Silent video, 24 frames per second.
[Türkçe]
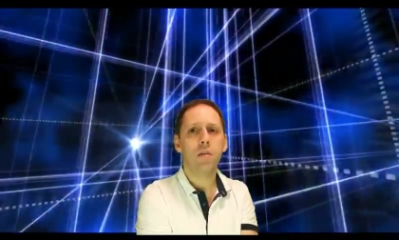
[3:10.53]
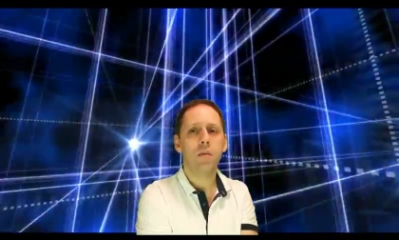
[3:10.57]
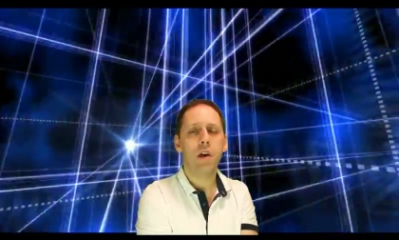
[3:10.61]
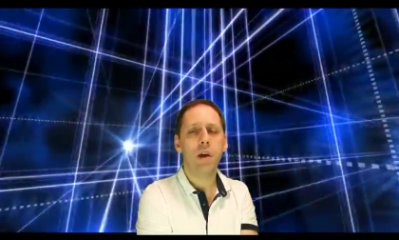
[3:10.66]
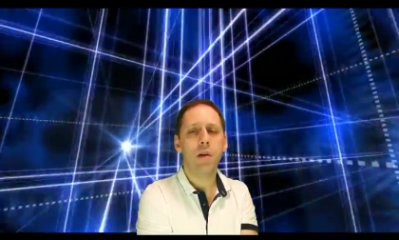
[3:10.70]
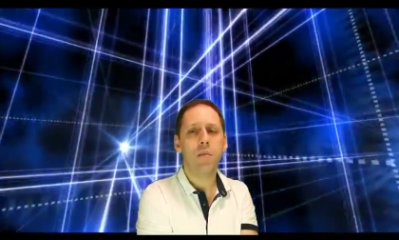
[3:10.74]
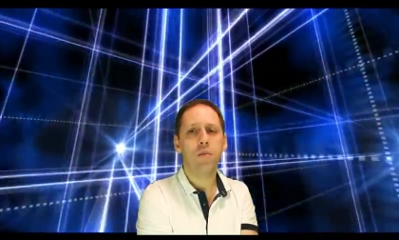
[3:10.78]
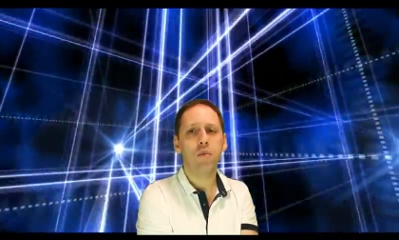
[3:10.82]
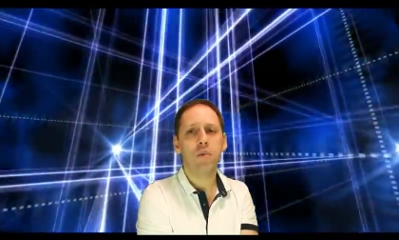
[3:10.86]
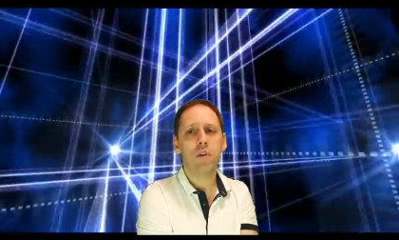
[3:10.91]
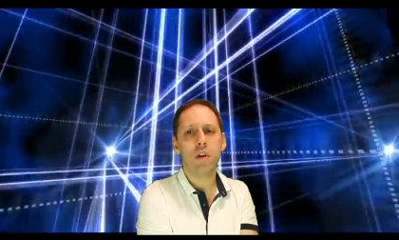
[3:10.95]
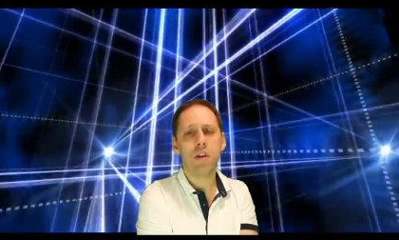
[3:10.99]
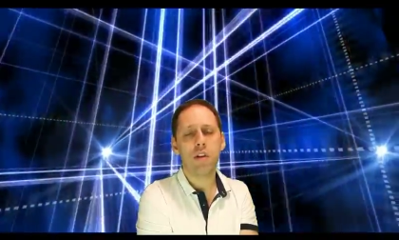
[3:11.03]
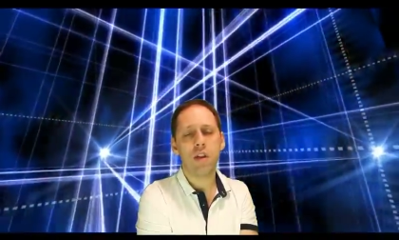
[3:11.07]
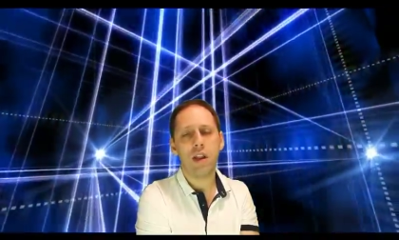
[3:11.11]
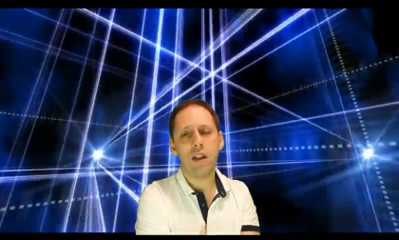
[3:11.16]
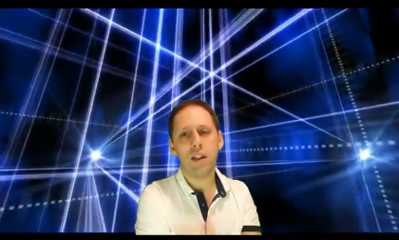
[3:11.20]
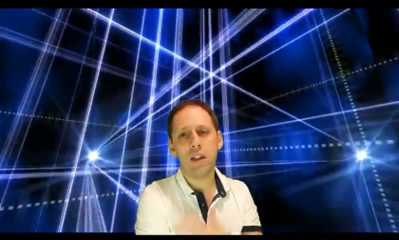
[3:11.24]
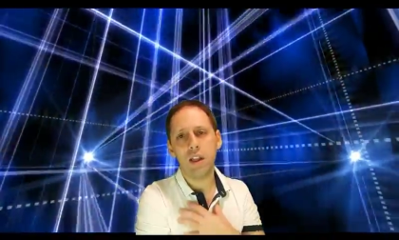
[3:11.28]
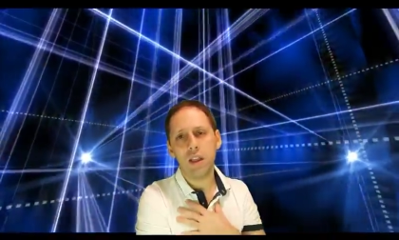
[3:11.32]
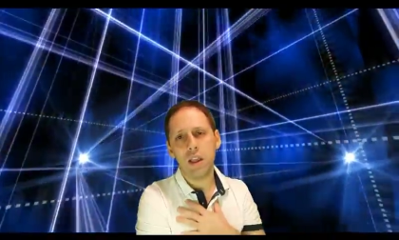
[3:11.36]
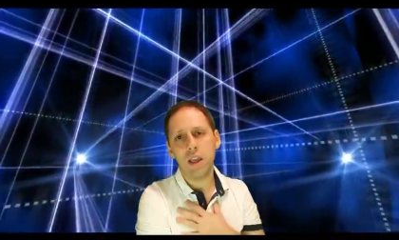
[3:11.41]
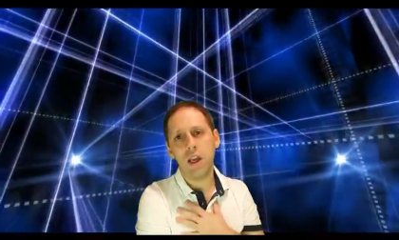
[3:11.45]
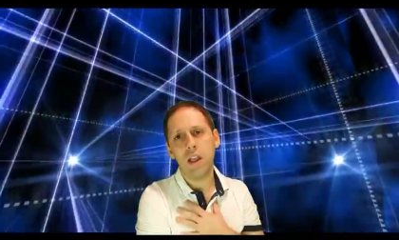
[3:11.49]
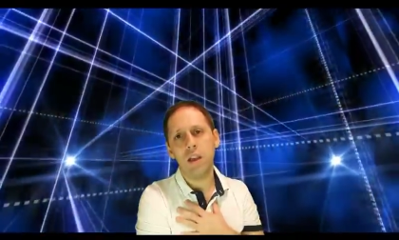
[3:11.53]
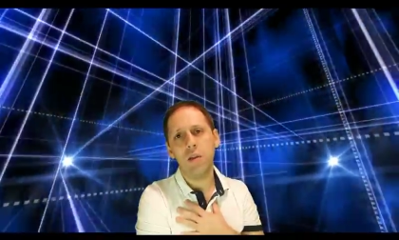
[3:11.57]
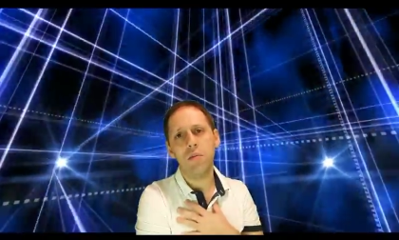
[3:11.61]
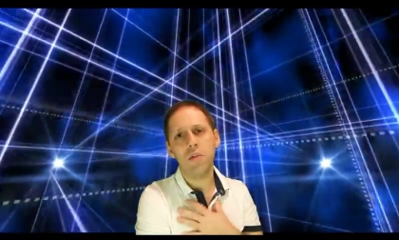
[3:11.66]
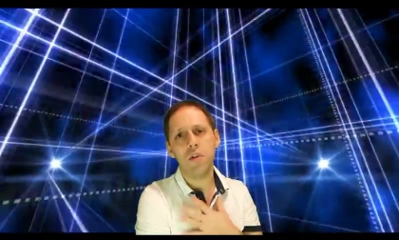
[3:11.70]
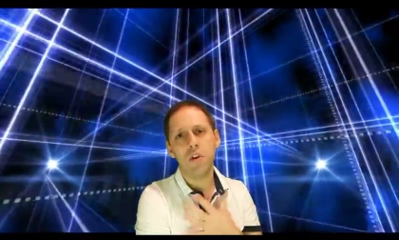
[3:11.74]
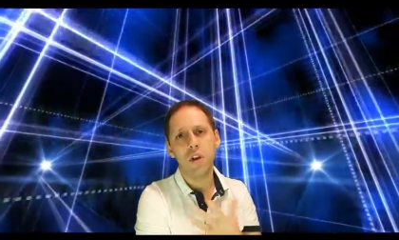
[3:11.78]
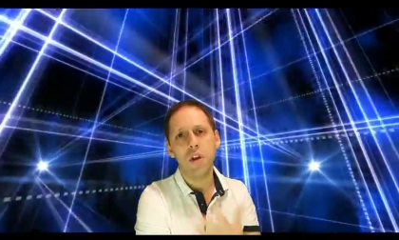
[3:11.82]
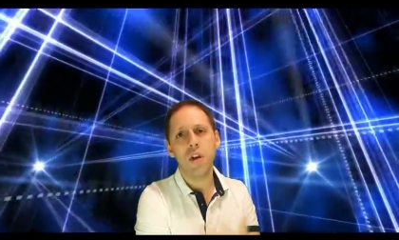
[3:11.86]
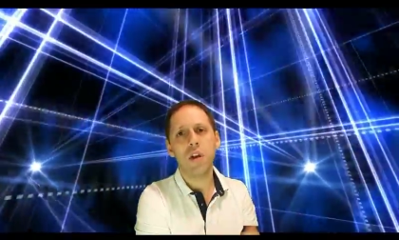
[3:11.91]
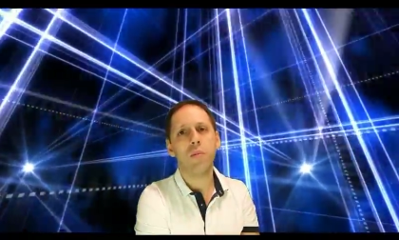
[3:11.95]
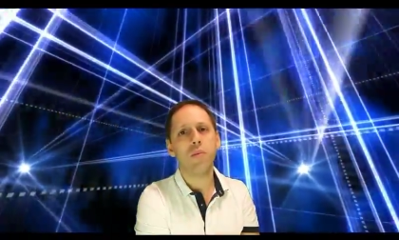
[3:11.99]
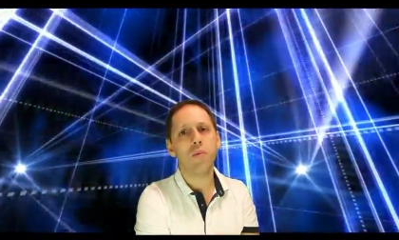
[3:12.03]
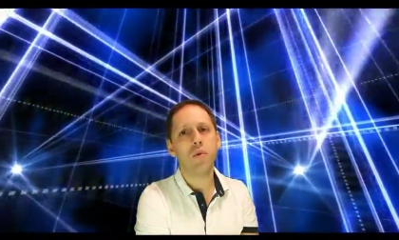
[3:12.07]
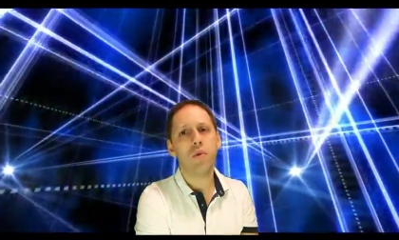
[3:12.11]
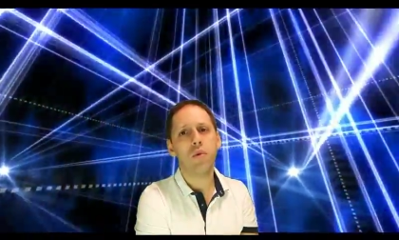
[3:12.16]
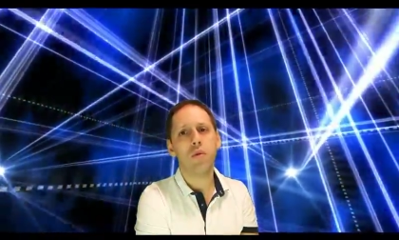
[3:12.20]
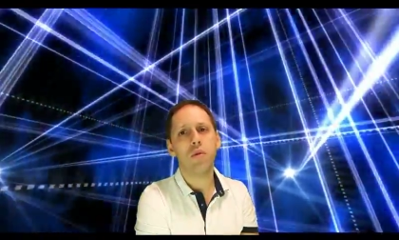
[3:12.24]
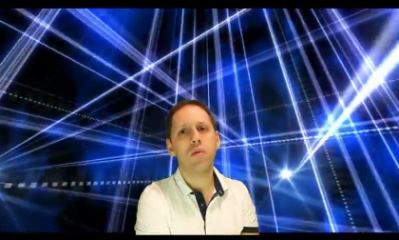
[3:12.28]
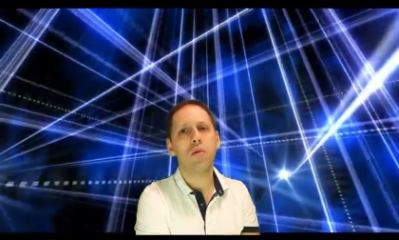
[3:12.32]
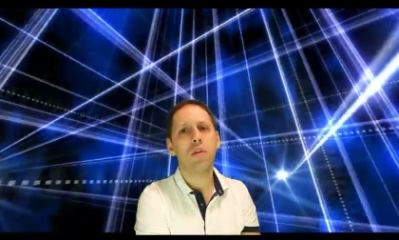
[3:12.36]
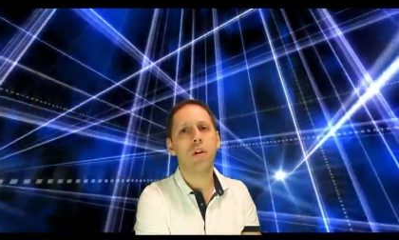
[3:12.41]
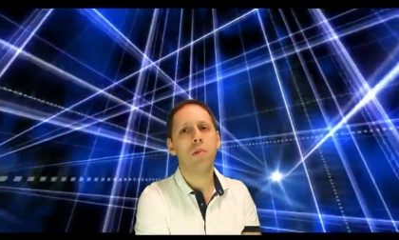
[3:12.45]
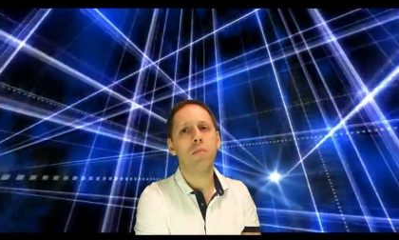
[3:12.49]
Ben bunları zaten kendim için
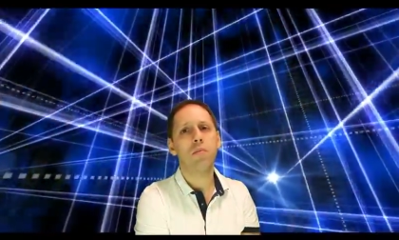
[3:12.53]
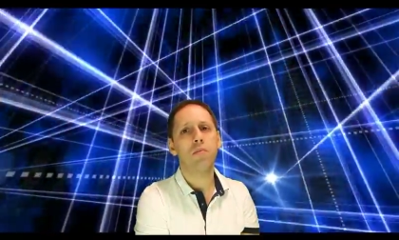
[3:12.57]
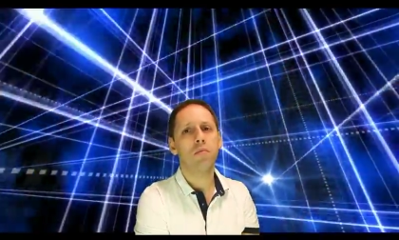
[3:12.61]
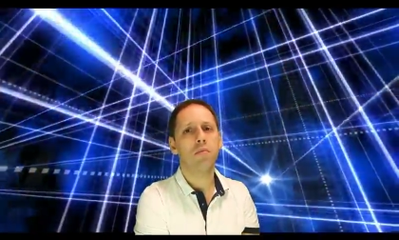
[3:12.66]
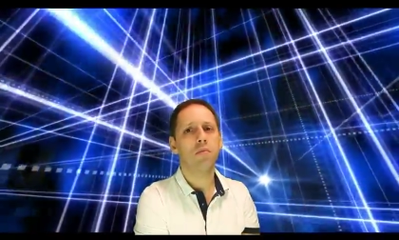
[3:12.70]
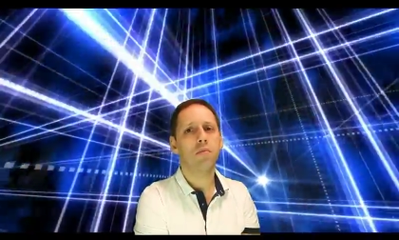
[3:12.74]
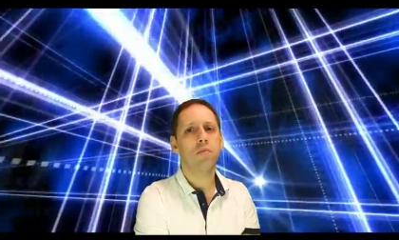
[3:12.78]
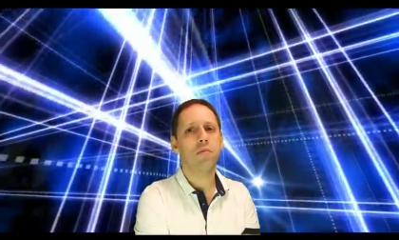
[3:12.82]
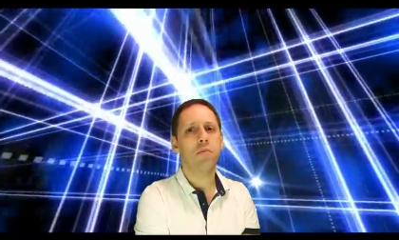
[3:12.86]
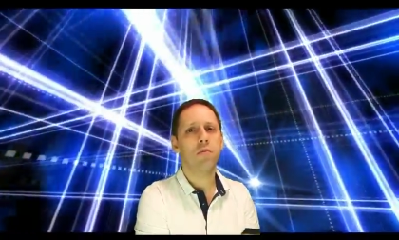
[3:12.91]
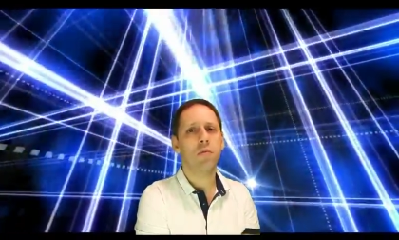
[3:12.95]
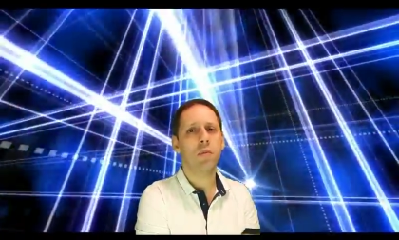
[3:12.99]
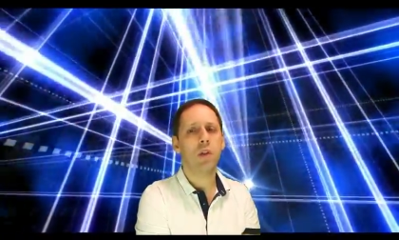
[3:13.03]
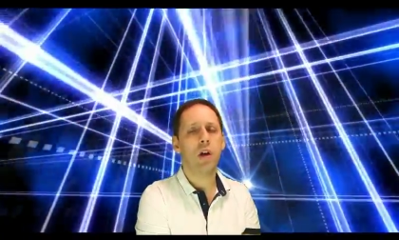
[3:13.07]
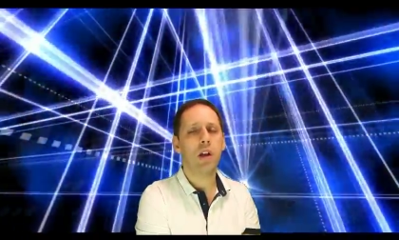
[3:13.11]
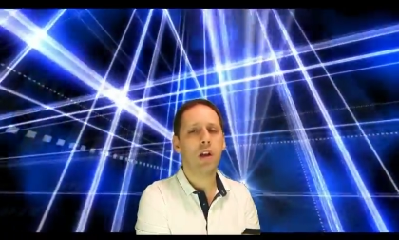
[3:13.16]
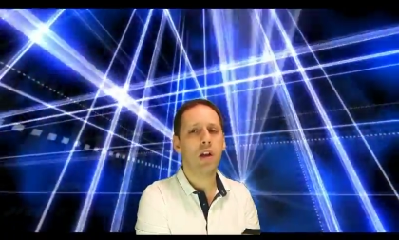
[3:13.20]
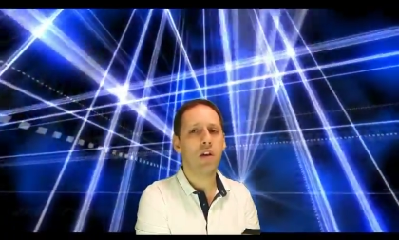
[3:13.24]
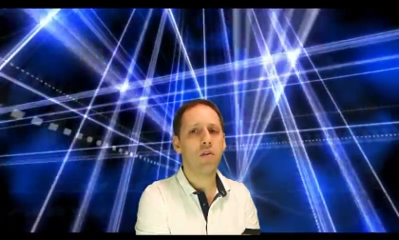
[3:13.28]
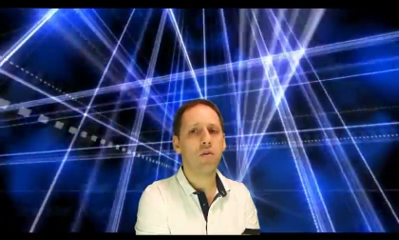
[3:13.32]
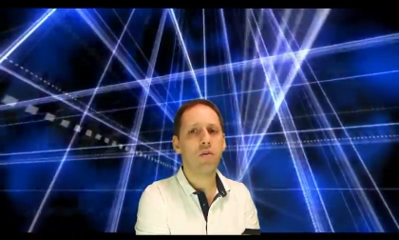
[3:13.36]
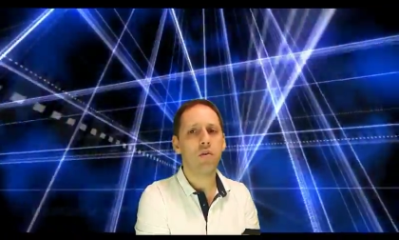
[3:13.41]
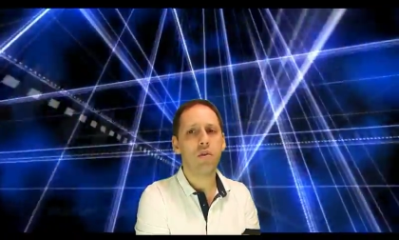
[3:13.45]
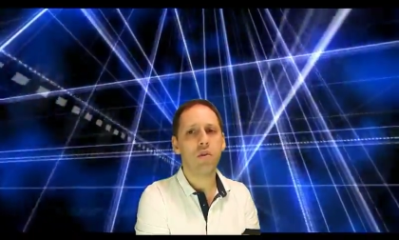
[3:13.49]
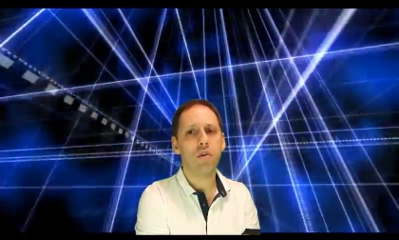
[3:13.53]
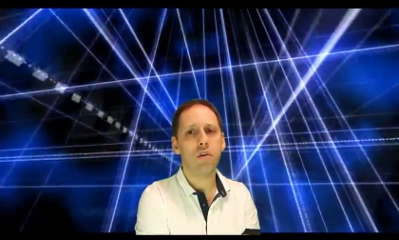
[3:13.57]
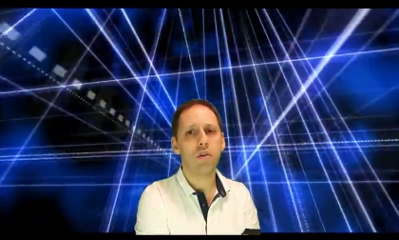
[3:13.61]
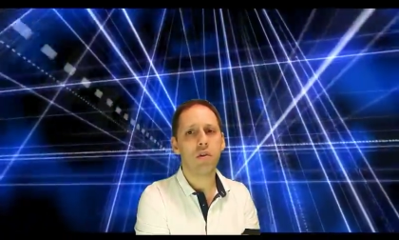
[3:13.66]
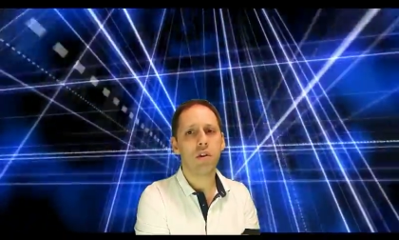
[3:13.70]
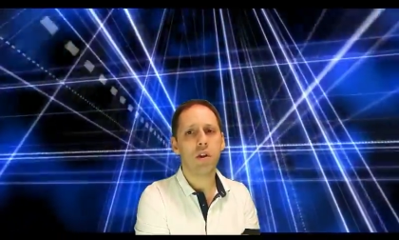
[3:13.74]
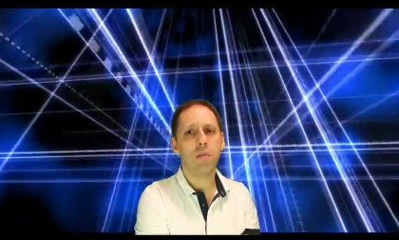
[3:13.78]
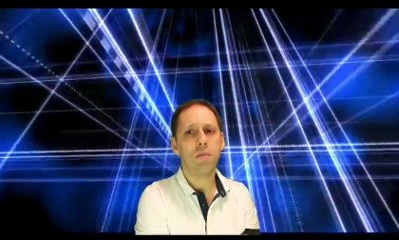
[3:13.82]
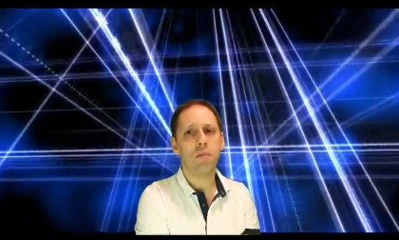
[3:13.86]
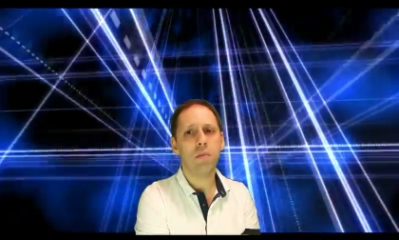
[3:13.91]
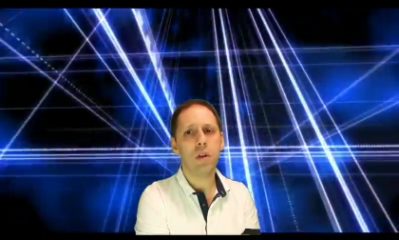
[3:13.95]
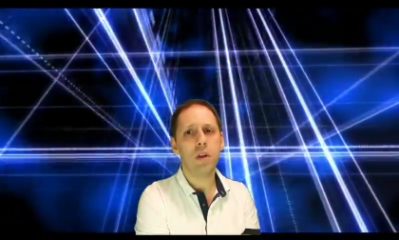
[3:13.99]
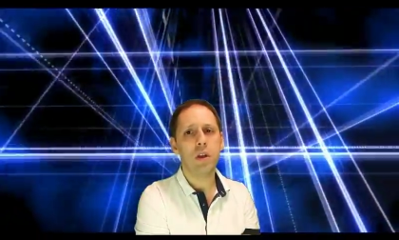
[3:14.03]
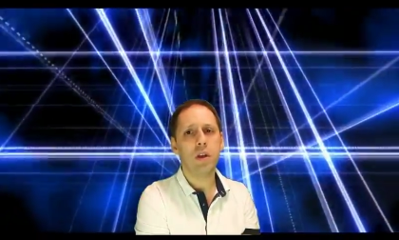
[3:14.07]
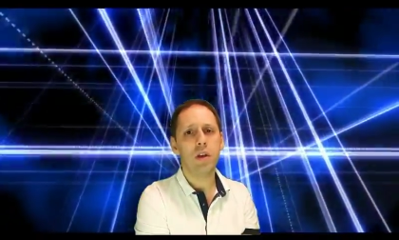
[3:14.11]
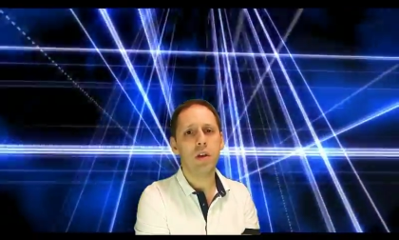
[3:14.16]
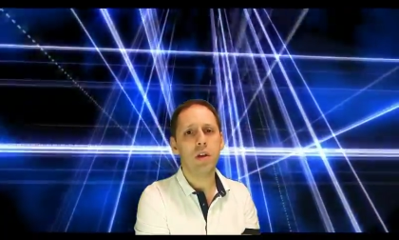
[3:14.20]
yapıyor olacağım. Araştırıyor olacağım.